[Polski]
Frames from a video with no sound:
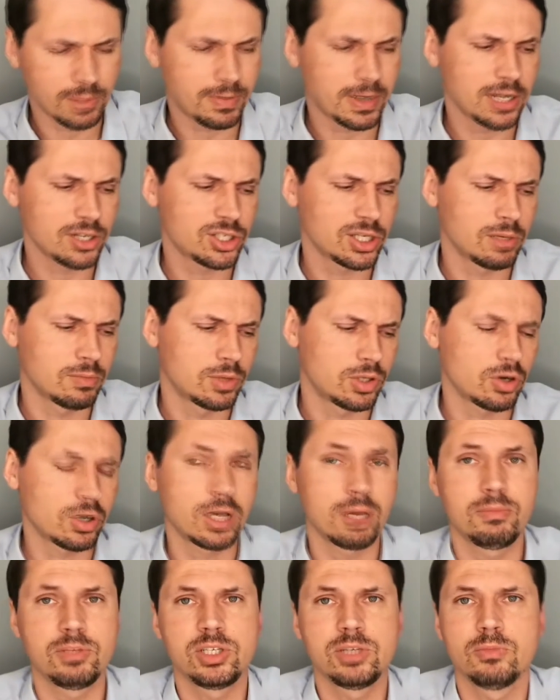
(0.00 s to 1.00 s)
przepraszam,
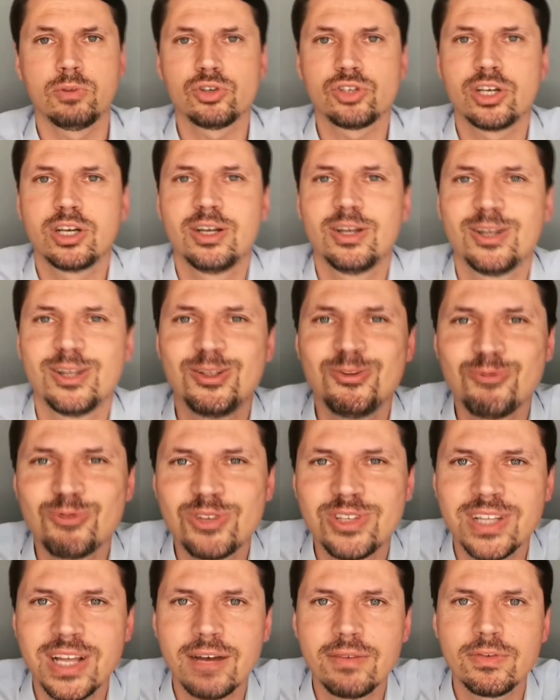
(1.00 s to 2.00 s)
trochę być może
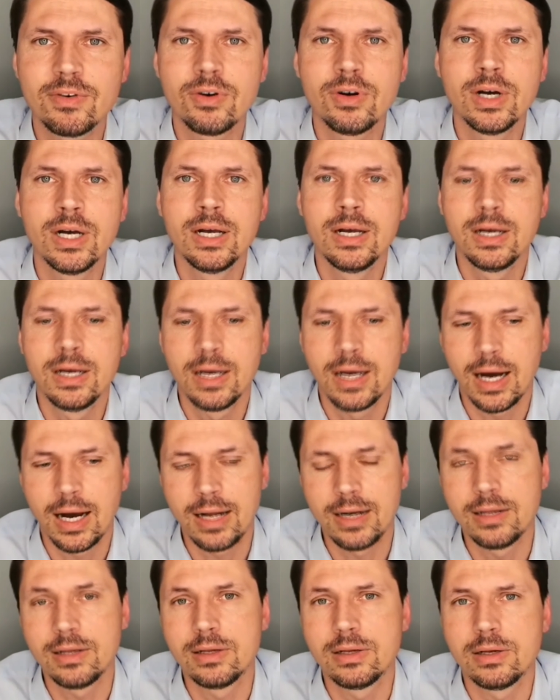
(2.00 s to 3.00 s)
nudnawo,
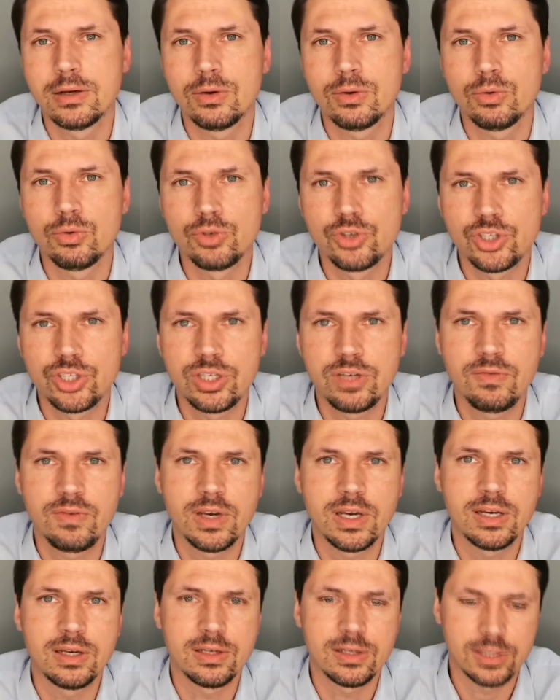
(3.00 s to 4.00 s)
ale
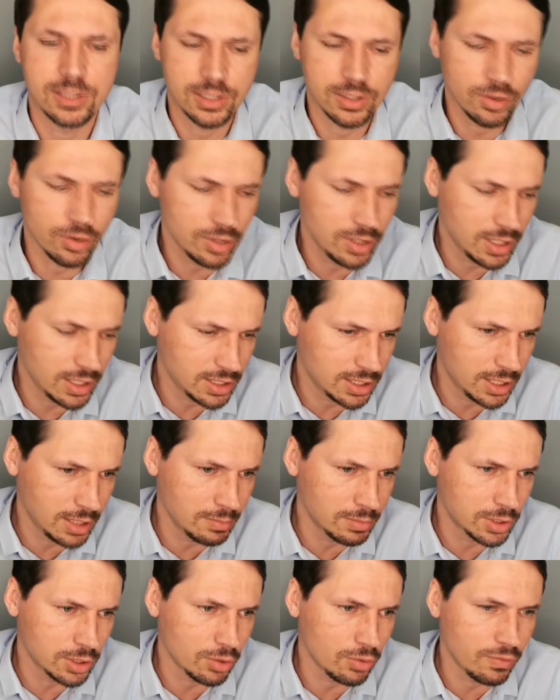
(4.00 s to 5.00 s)
uczciwie, zgodnie z
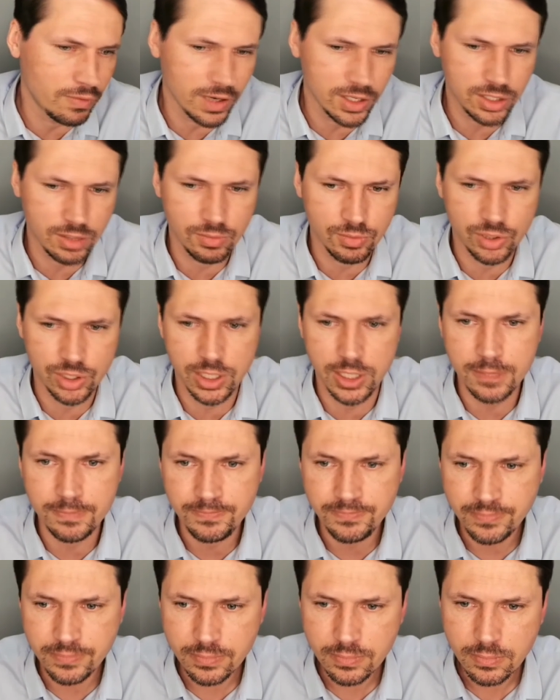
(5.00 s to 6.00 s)
tym, co uważam,
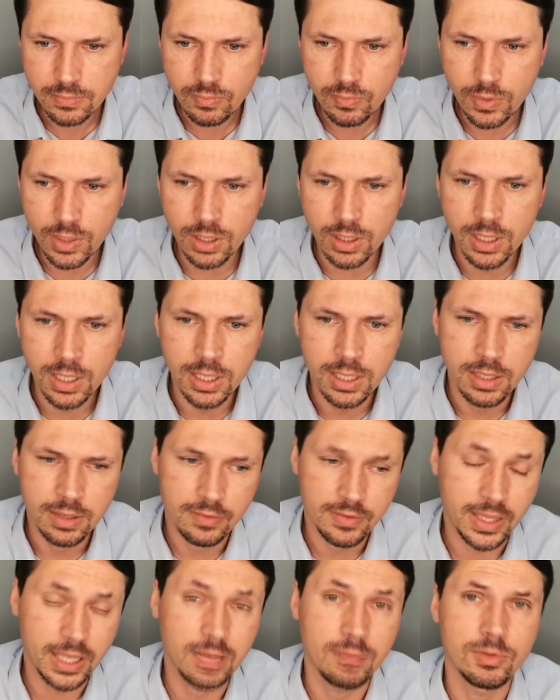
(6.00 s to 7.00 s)
że
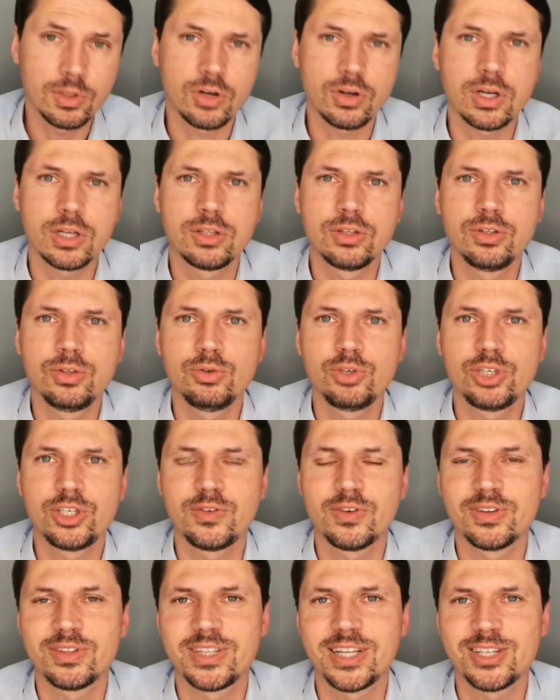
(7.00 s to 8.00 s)
w takim trochę dniu
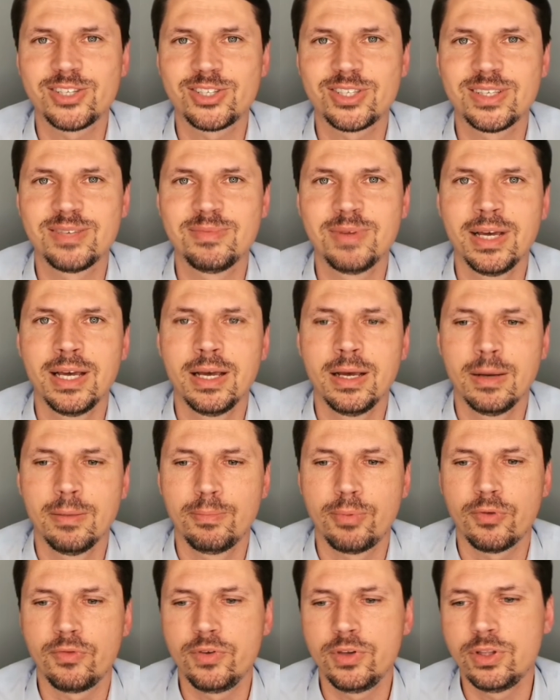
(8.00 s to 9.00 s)
świątecznym
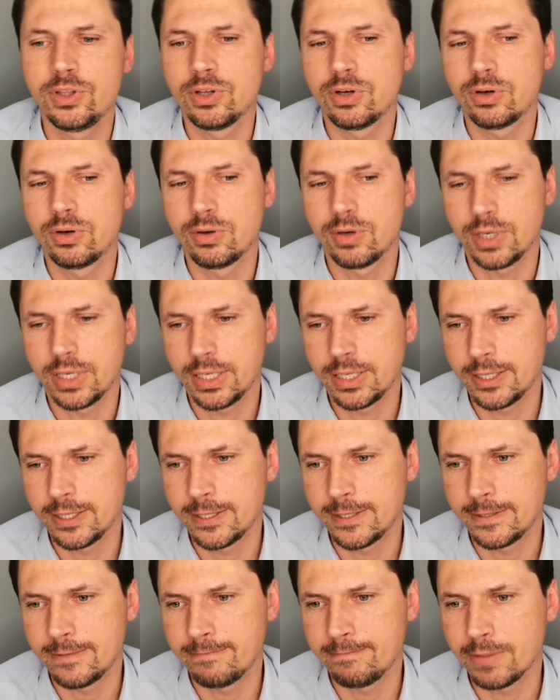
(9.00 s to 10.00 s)
powinno
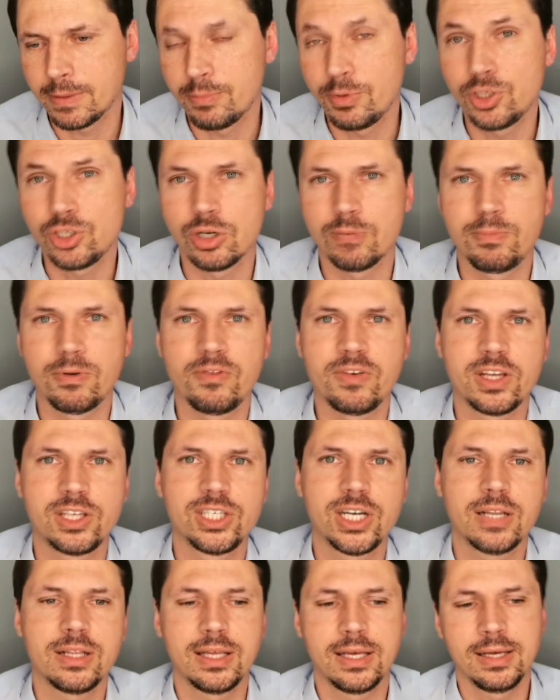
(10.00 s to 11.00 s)
być
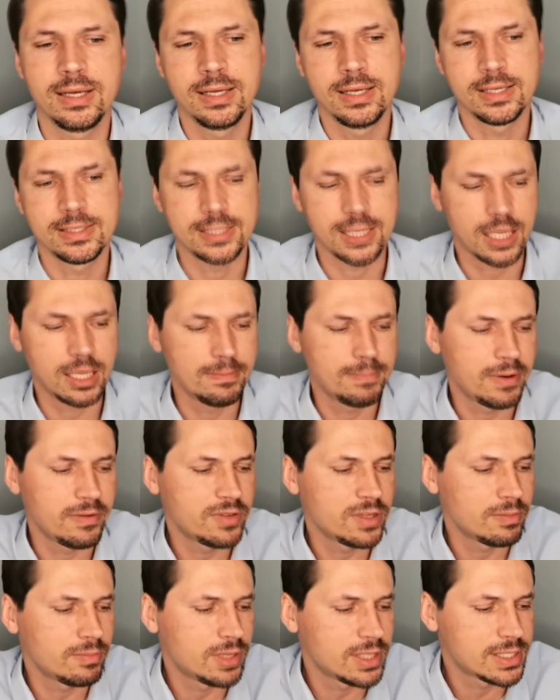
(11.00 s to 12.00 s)
opowiedziane z takim
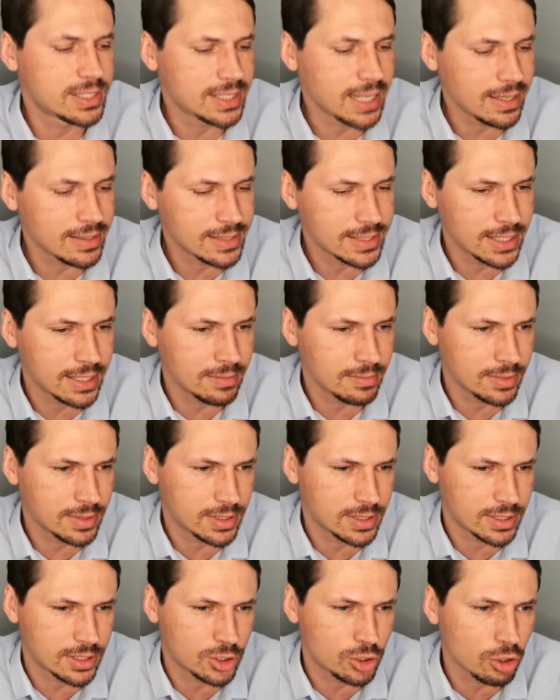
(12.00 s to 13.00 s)
pewnym dystansem,
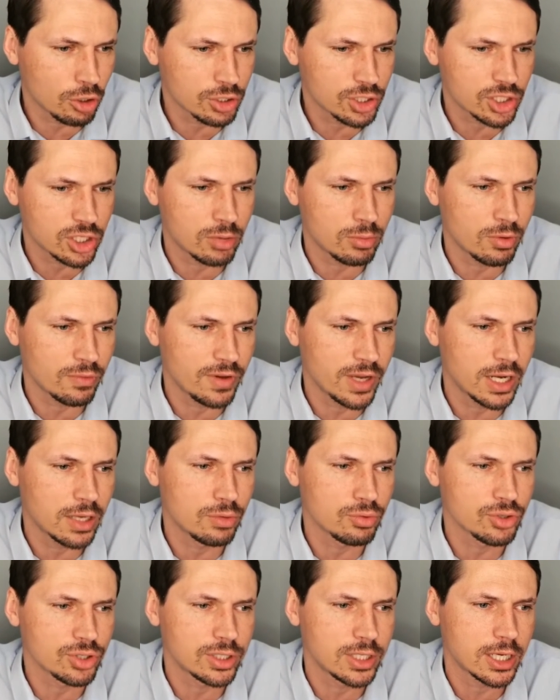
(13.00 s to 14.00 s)
z troską o
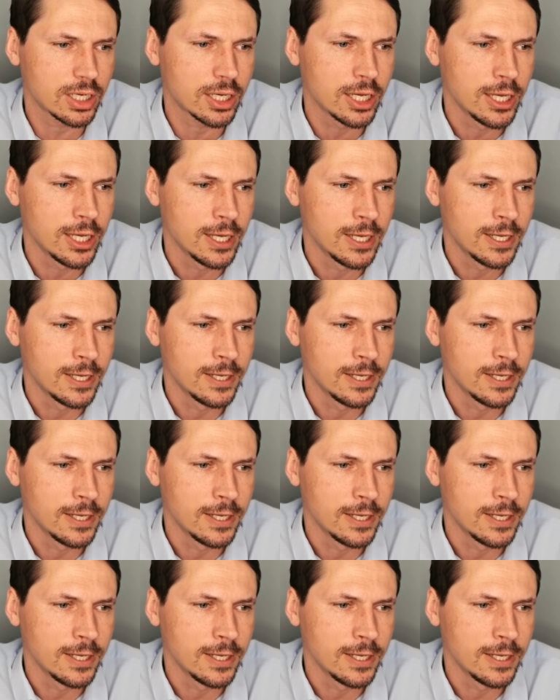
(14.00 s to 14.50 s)
wiele różnych